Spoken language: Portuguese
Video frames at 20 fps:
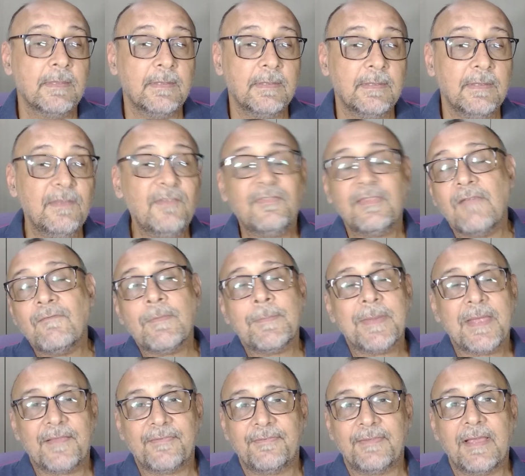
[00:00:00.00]
Esteve
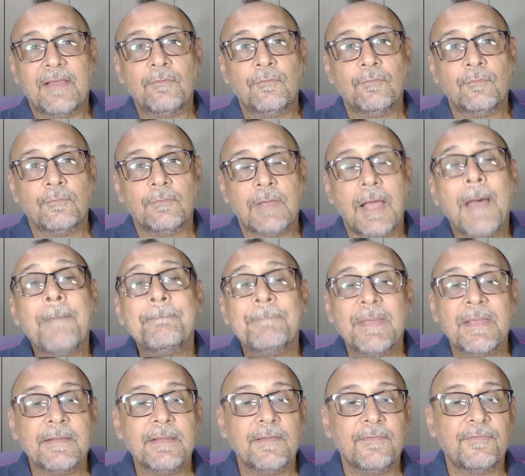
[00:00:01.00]
ameaçado
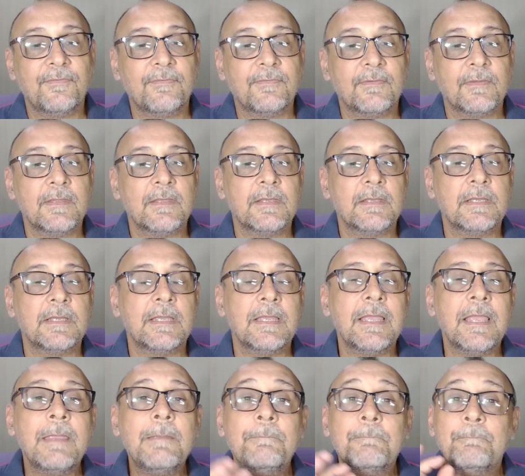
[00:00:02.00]
apenas
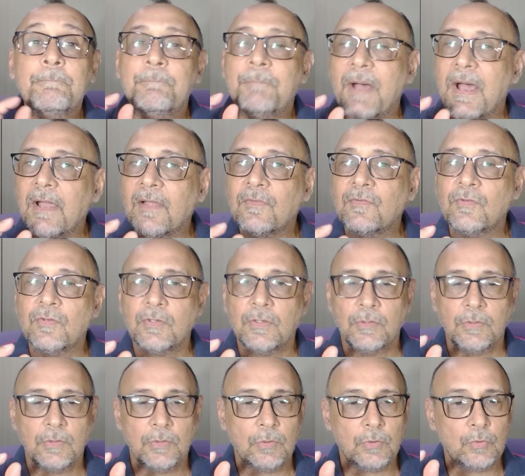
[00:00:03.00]
em parte
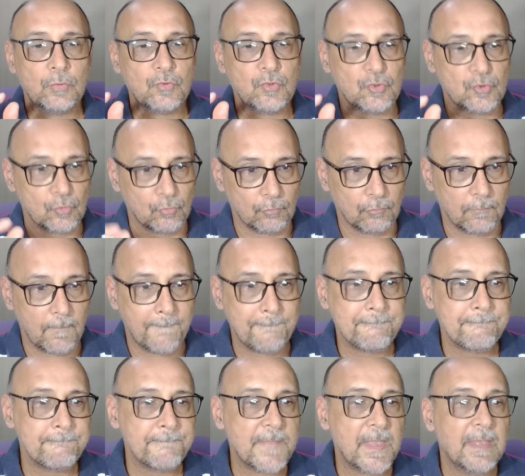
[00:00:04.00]
do jogo.
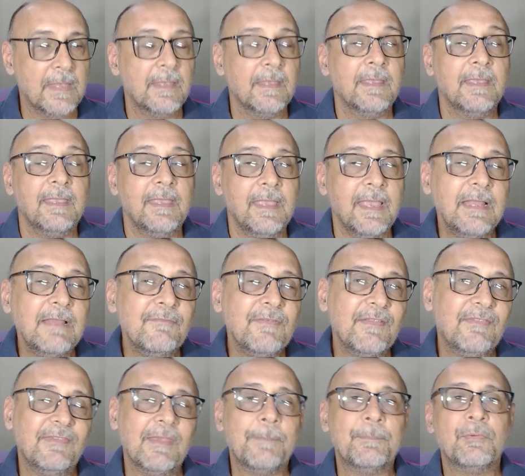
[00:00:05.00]
Ele
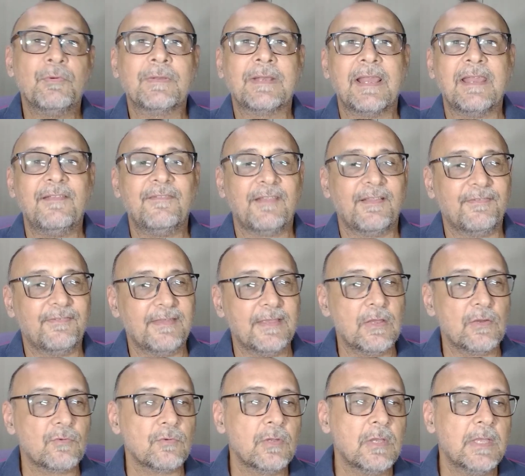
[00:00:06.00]
vencia por 3 a
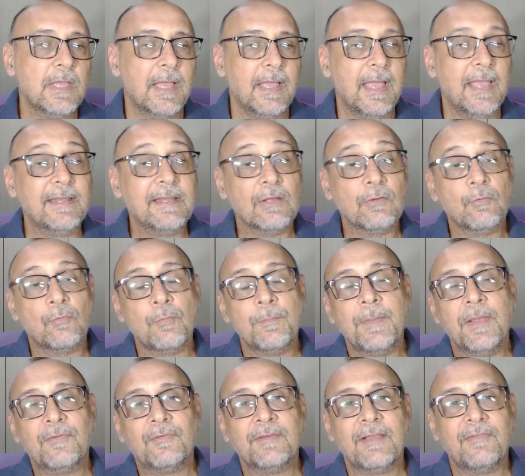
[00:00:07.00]
0 ainda no
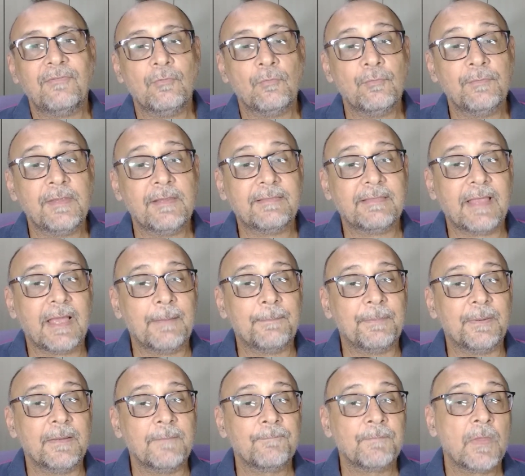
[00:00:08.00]
começo da segunda
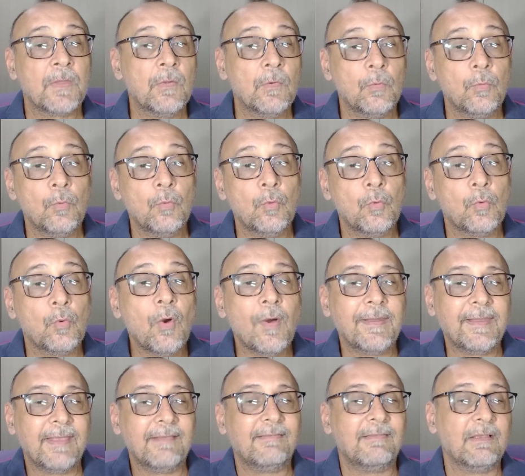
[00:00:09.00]
etapa. O
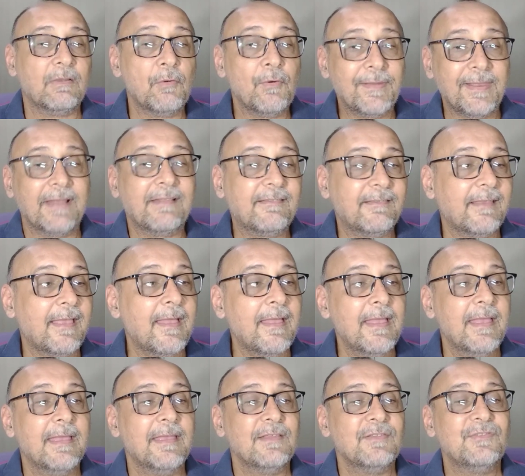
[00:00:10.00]
Goret, Goretzka,
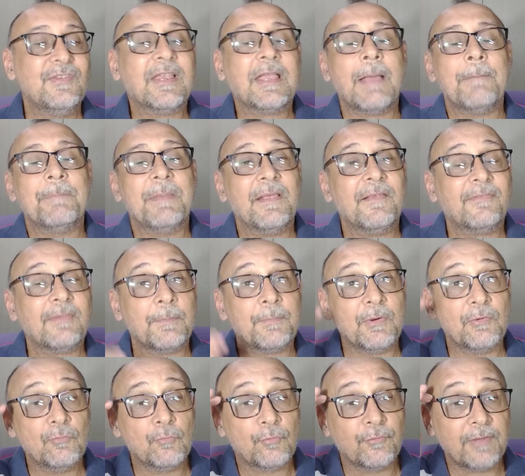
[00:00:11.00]
de cabeça
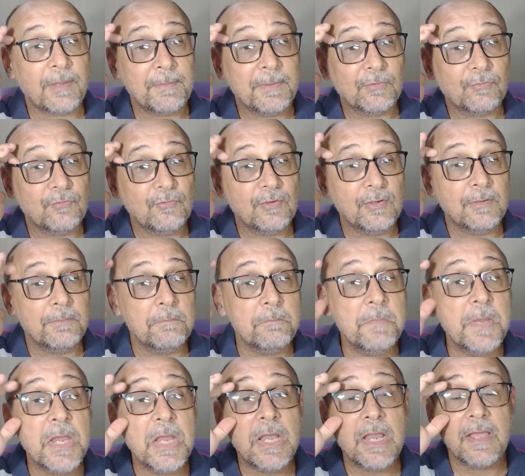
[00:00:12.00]
após o cruzamento de
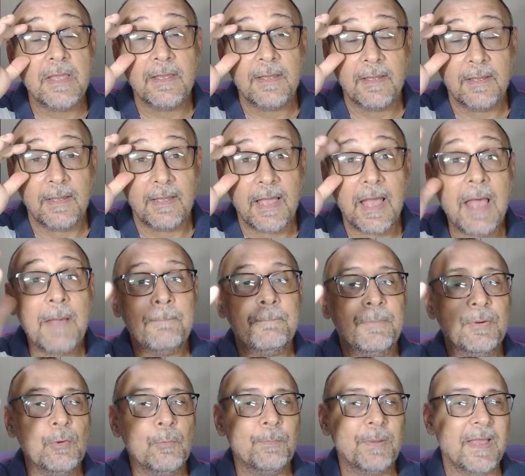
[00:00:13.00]
Miller,
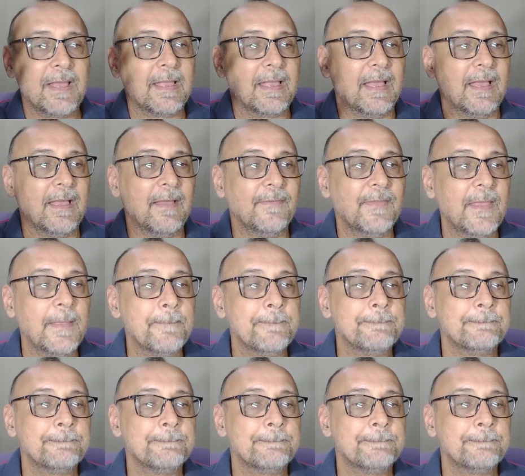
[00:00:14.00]
abriu o placar, né?